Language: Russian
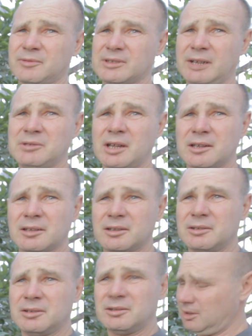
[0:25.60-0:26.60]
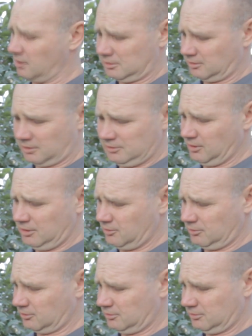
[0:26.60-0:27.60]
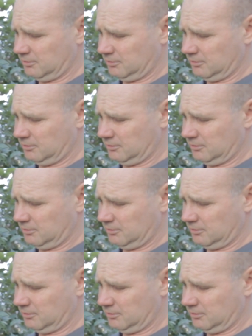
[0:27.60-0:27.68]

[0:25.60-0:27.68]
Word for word: в сравнении не это, не идет.